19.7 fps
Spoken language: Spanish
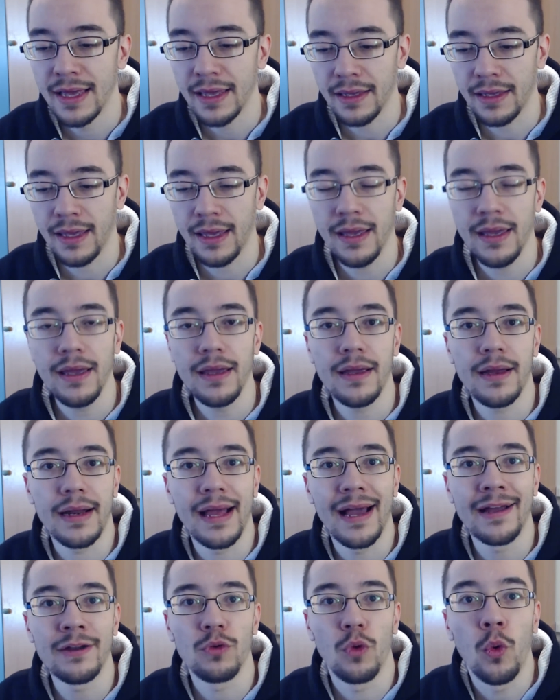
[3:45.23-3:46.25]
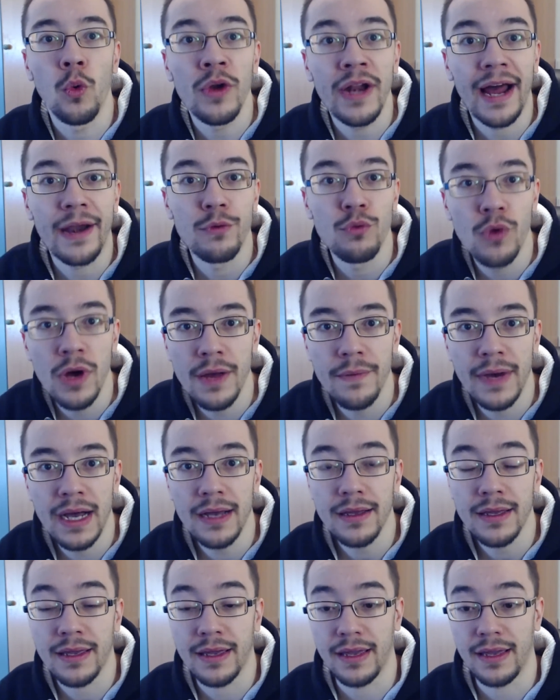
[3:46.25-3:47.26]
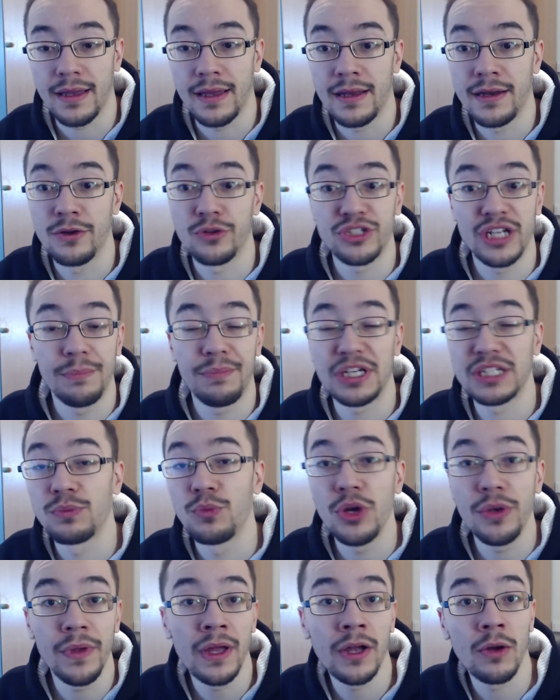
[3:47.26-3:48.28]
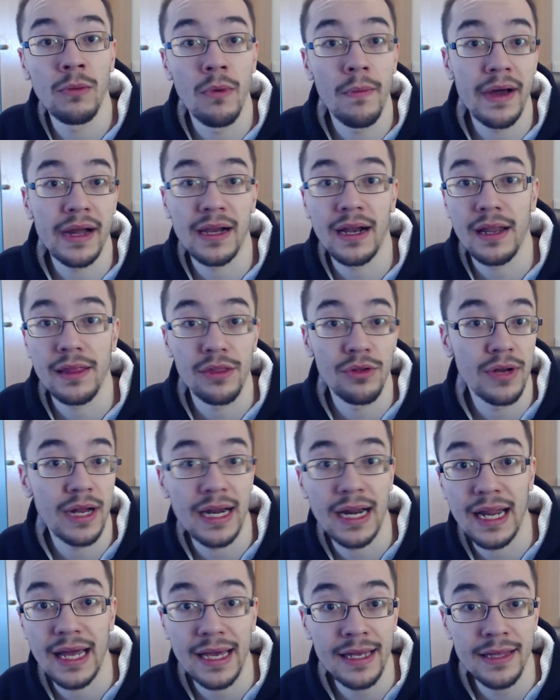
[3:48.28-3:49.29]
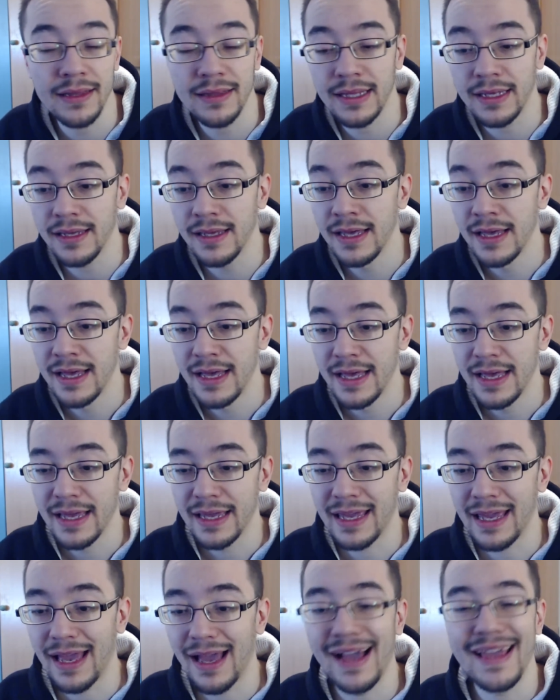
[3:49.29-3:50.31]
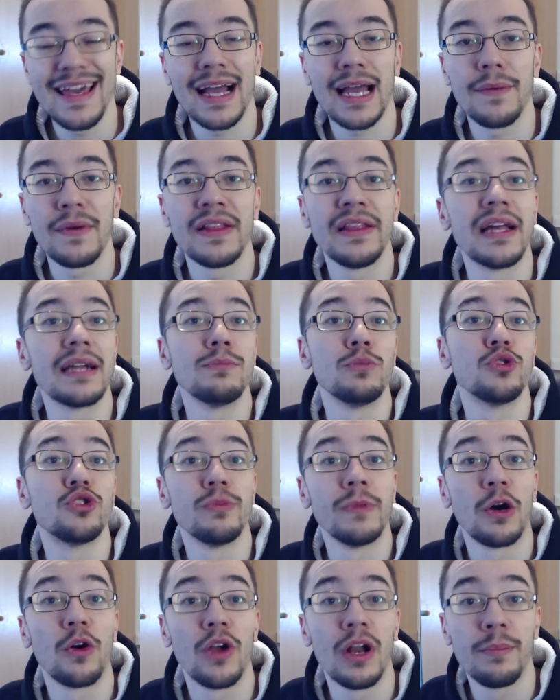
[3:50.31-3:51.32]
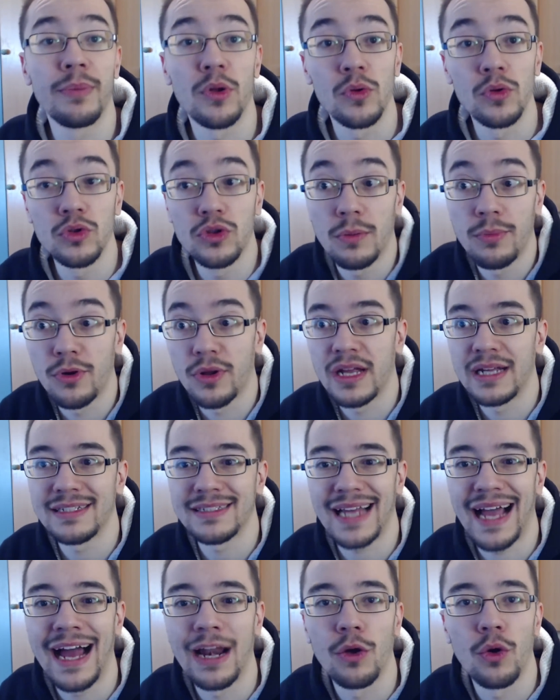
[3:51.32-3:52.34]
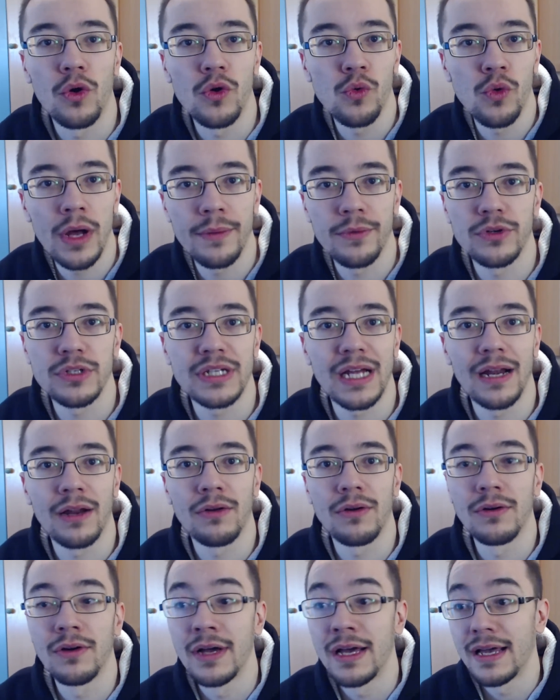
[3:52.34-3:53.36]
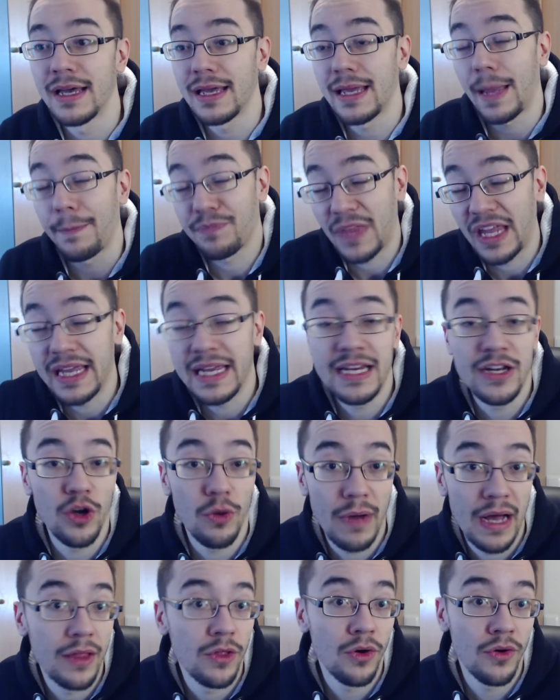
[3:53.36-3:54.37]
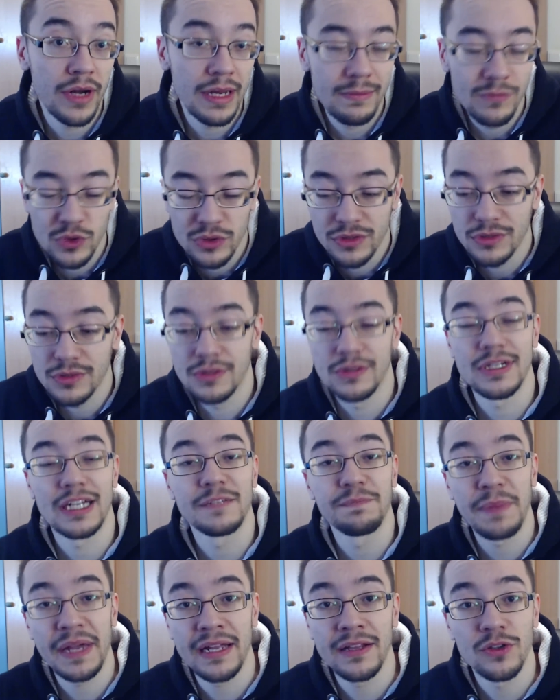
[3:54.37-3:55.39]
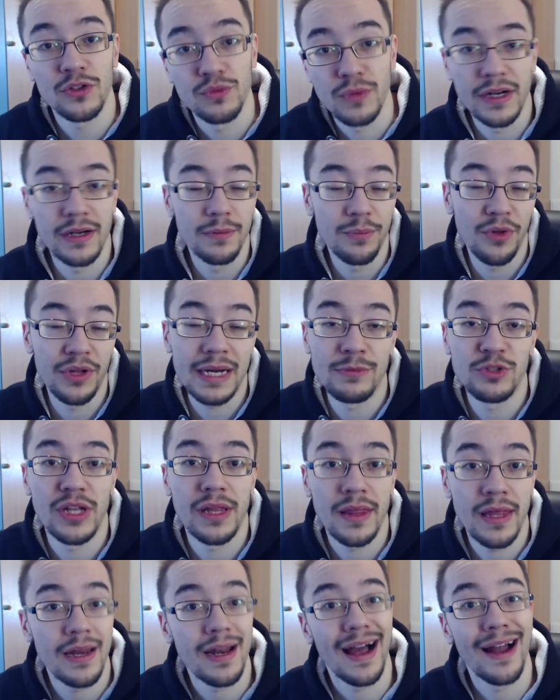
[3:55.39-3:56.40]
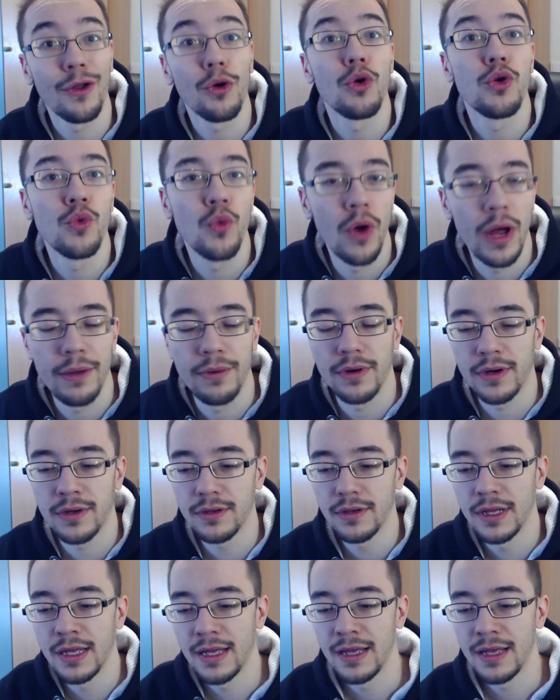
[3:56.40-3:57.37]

que crear una nueva que no sepas muy bien cómo va a relacionar a la gente, que haya que vender mucho mejor el producto porque es algo nuevo, es algo innovador en muchos aspectos, bueno, podríamos decir algo nuevo, ¿no?